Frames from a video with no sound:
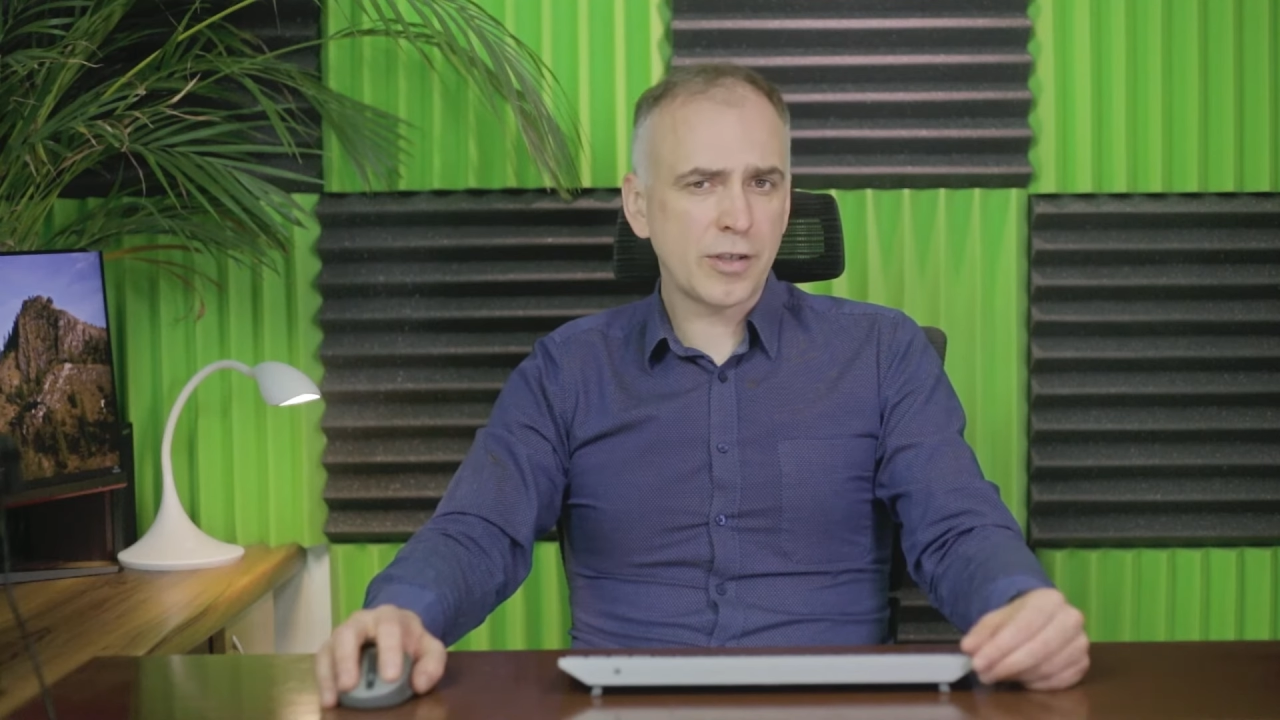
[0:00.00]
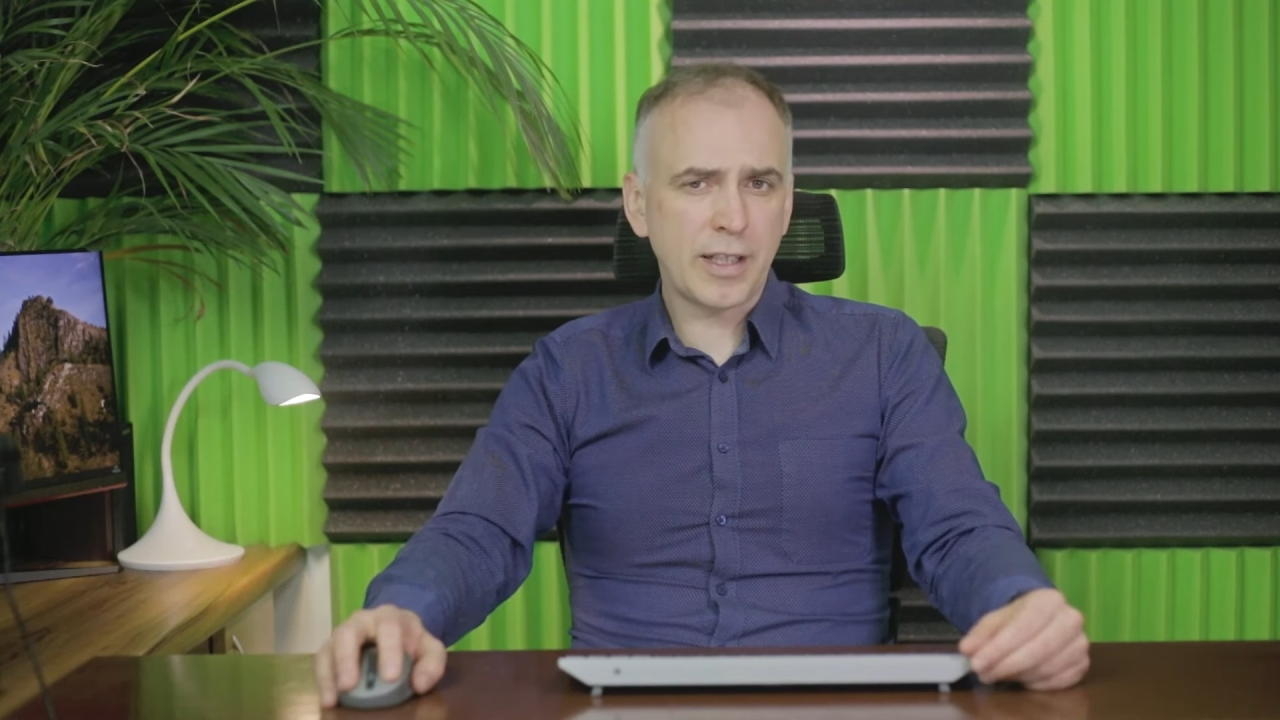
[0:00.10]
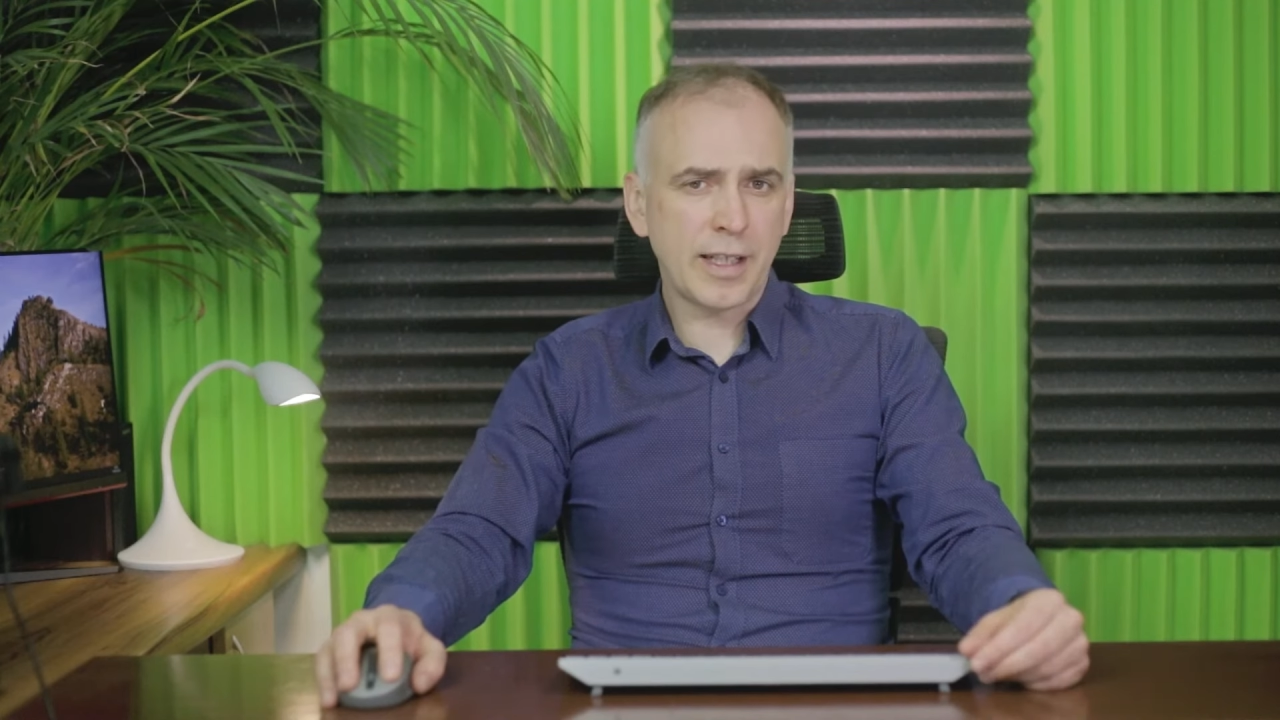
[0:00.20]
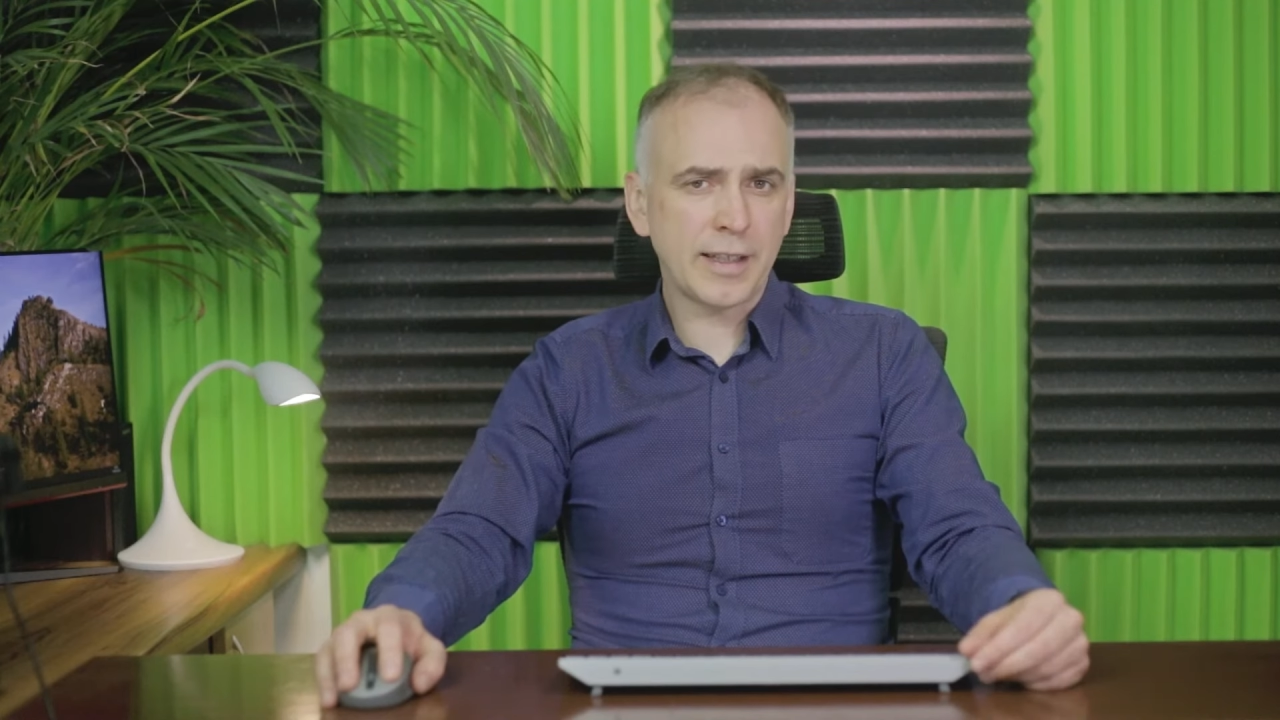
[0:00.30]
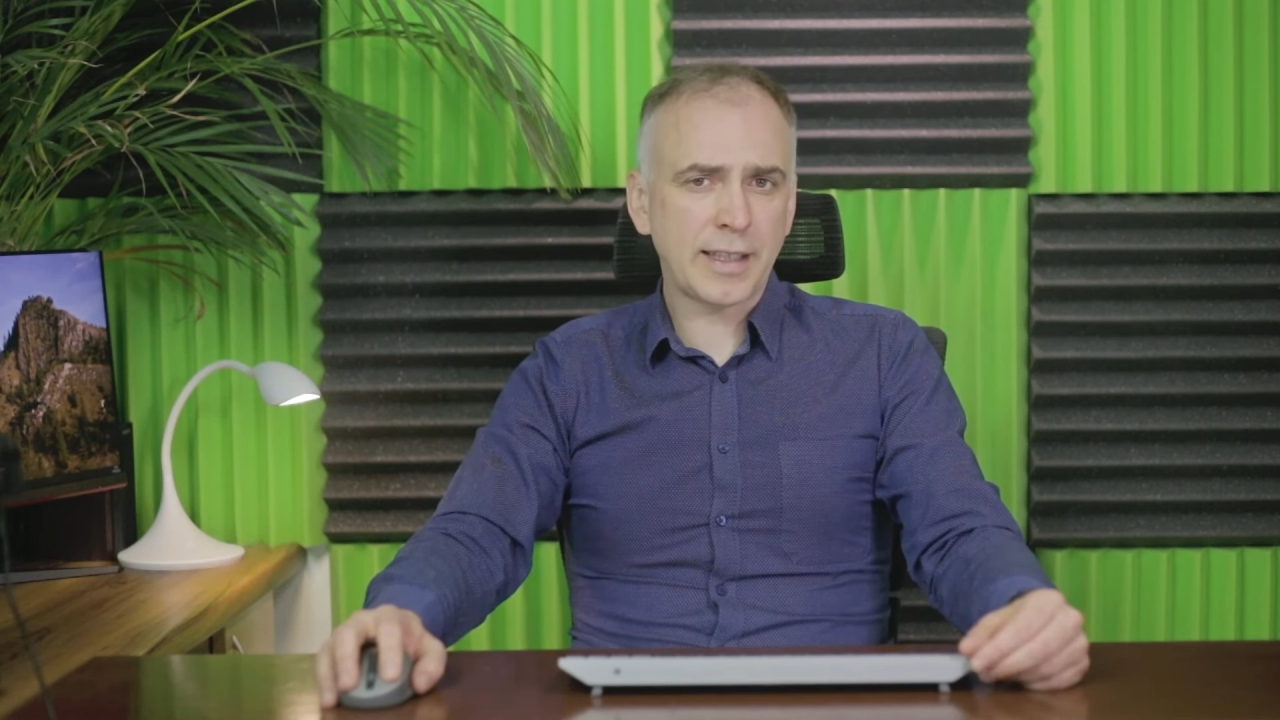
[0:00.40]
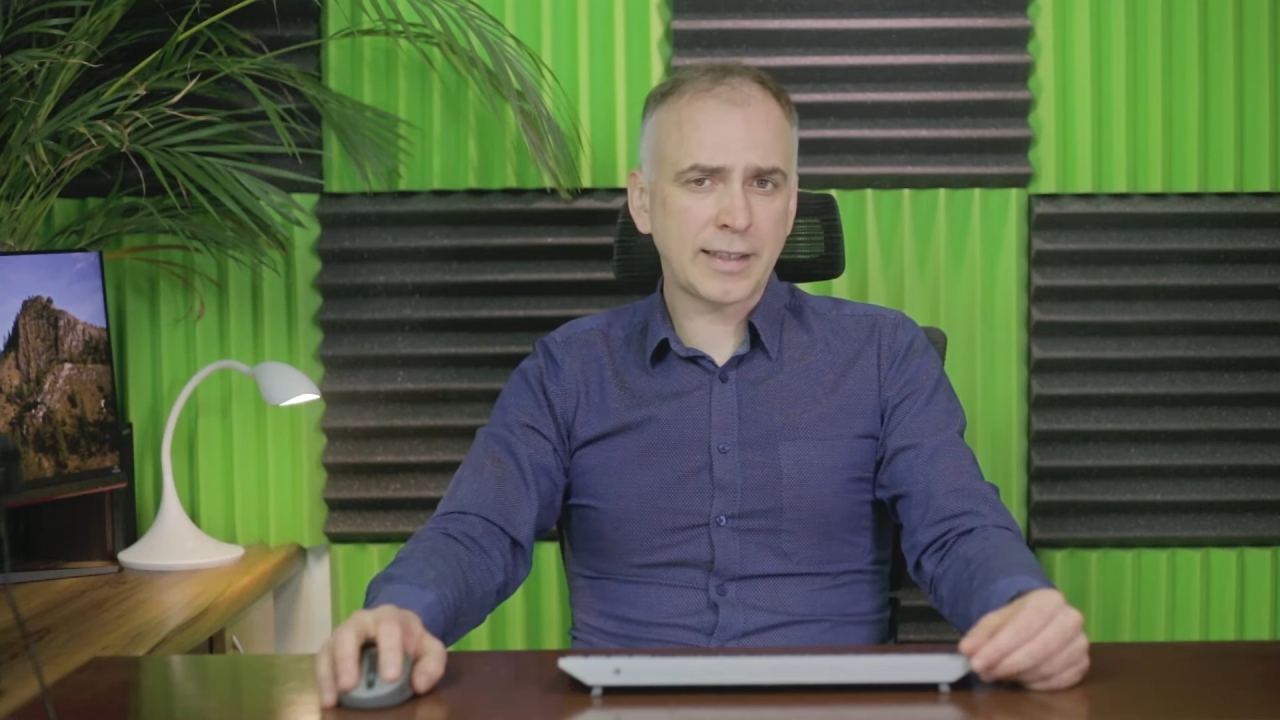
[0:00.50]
klienta,